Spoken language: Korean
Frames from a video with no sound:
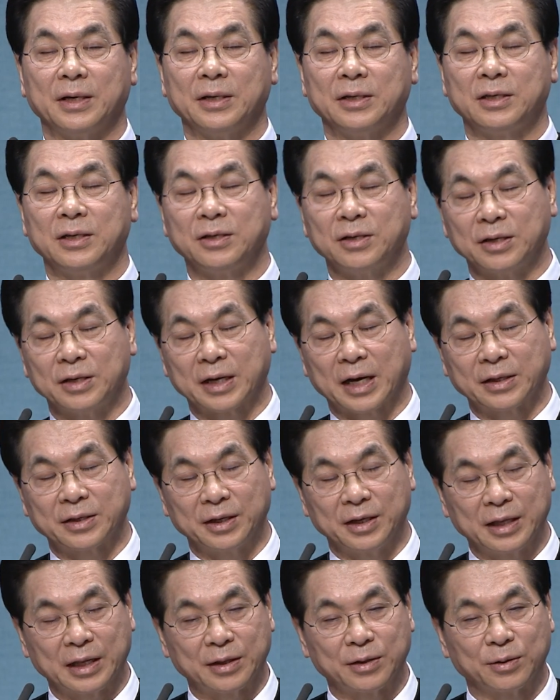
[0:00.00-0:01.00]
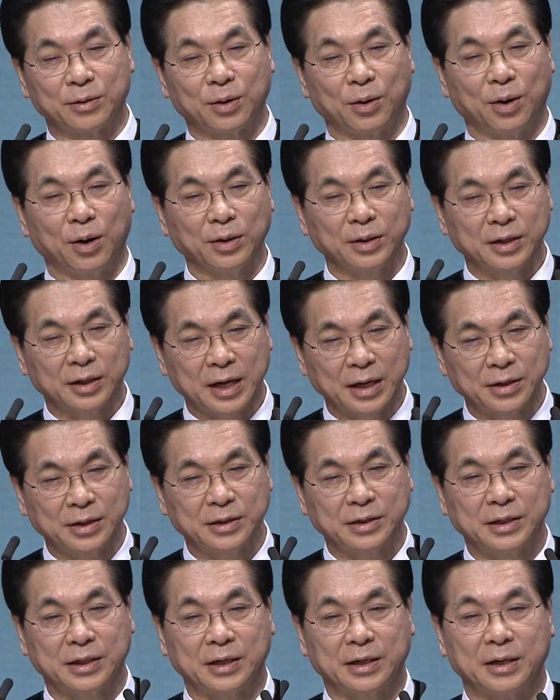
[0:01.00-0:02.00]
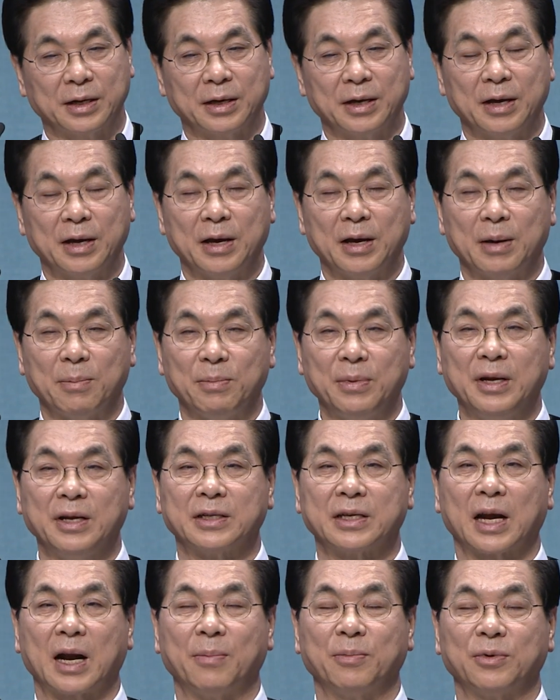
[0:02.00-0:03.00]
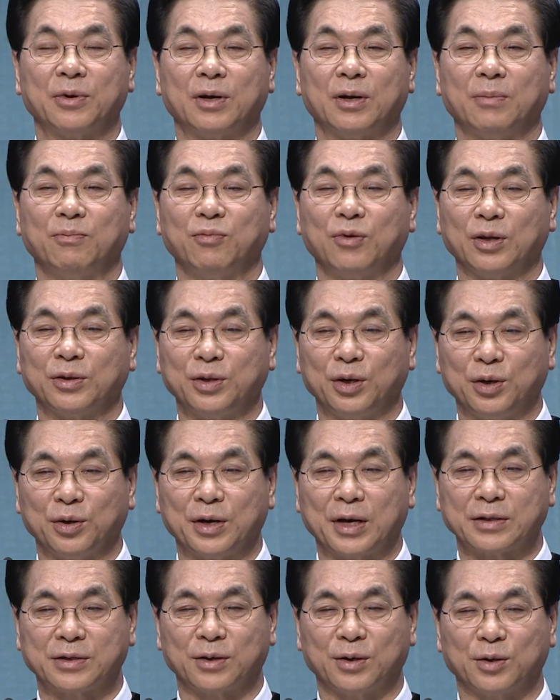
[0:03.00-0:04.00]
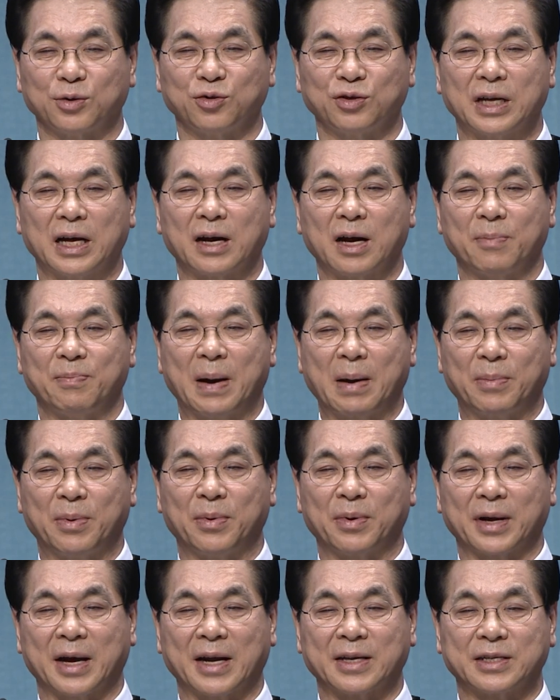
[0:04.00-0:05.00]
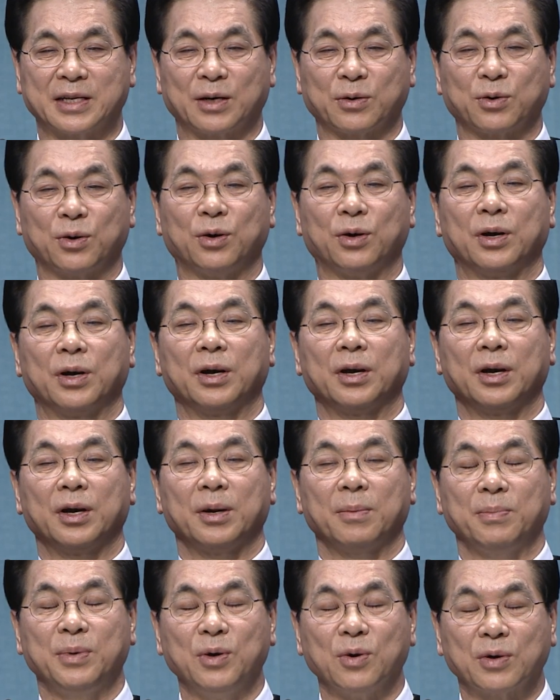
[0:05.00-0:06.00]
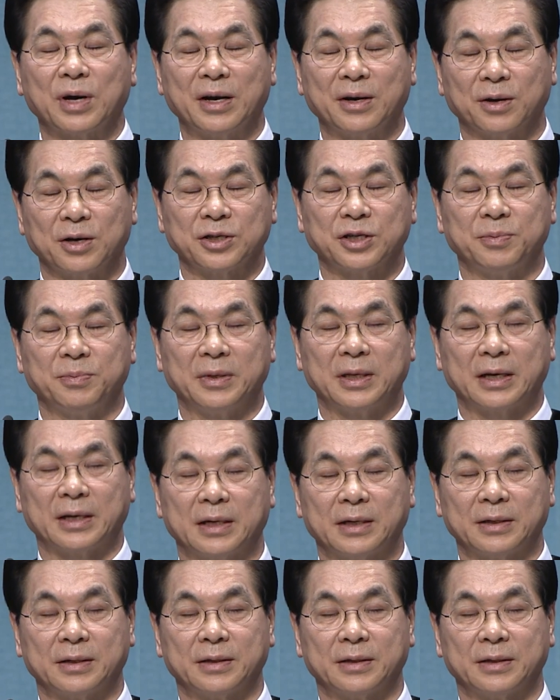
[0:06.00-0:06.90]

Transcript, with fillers: 신천자 같은 이들도 어떻게 하든지 믿는 사람들을 무너뜨리기 위해서 수단과 방법을 가르지 않고 미혹하는 것입니다.